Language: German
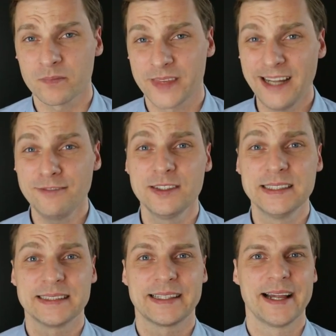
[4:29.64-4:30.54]
Da
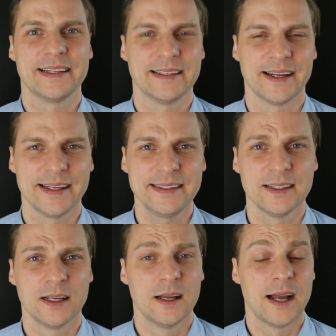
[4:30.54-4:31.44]
fließt Geld hinein,
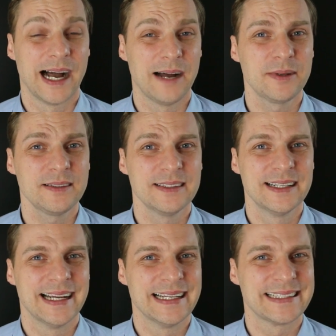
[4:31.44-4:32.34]
aber
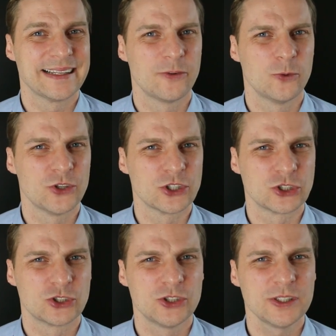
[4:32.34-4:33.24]
es
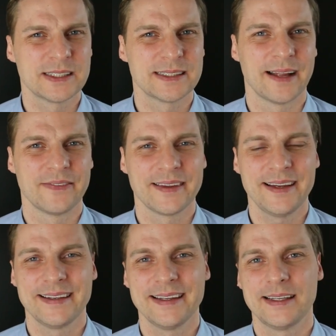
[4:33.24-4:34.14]
unterstützt an
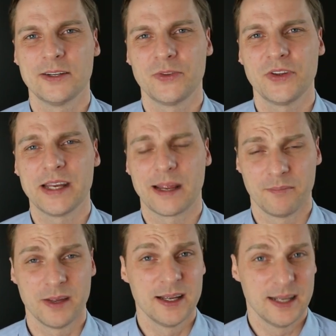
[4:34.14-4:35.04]
sich nicht die
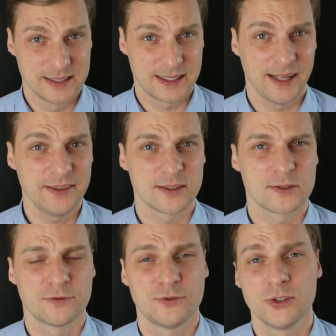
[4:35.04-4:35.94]
Unternehmen. Es kann
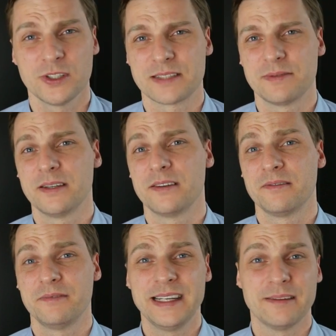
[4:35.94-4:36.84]
dazu führen, dass
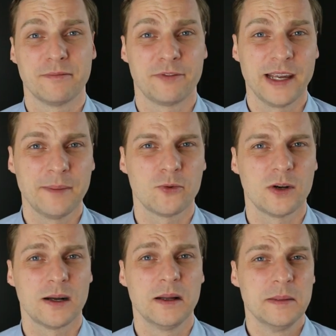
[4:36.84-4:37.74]
wir wie im
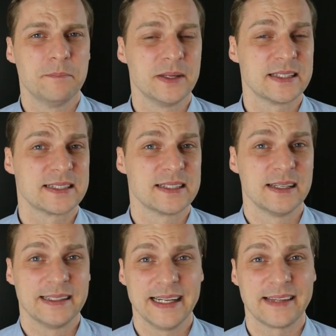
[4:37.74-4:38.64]
Februar bis
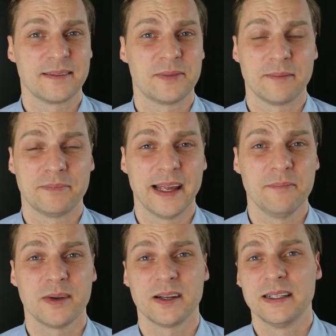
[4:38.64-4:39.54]
jetzt im
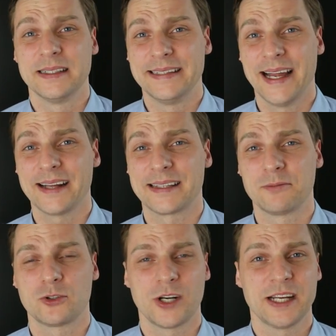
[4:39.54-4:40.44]
September nach
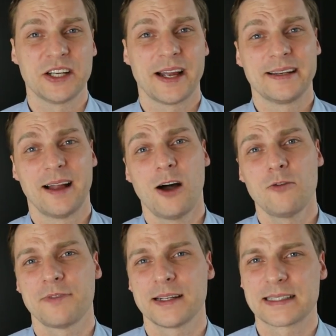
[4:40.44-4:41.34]
dem Crash einen
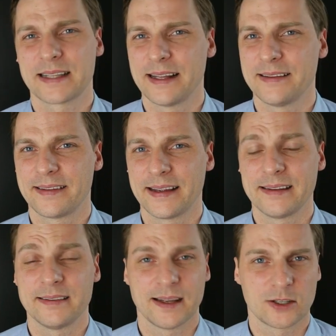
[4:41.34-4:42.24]
Aufwärtstrend
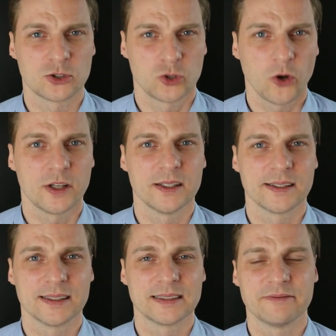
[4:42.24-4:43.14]
sehen, der
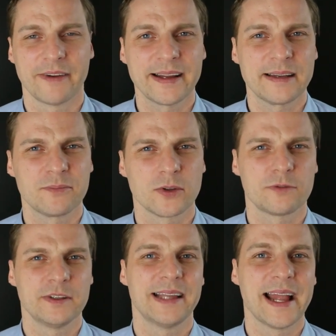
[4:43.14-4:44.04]
deutlich ist, weil eben so
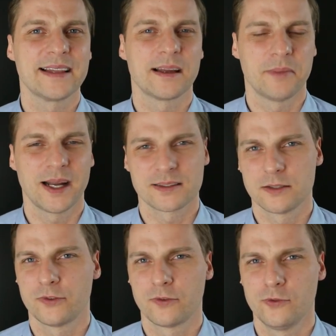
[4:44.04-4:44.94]
viel Geld am Markt
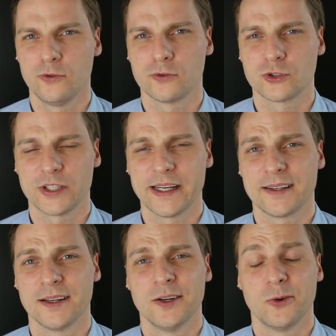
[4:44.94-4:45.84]
zur Verfügung
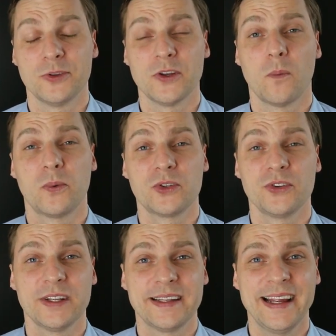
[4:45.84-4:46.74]
steht und die
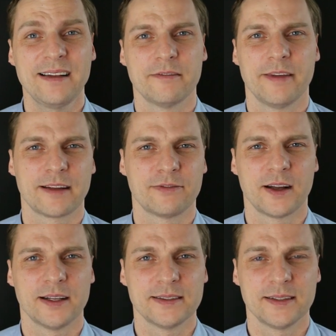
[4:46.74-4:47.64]
Opportunitäten
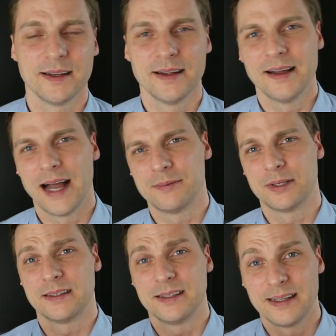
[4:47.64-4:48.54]
wegfallen.
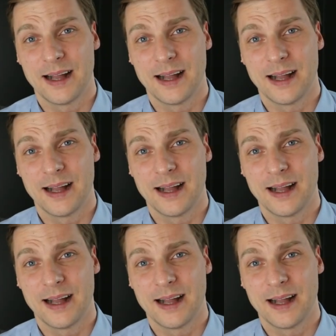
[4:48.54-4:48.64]
Aber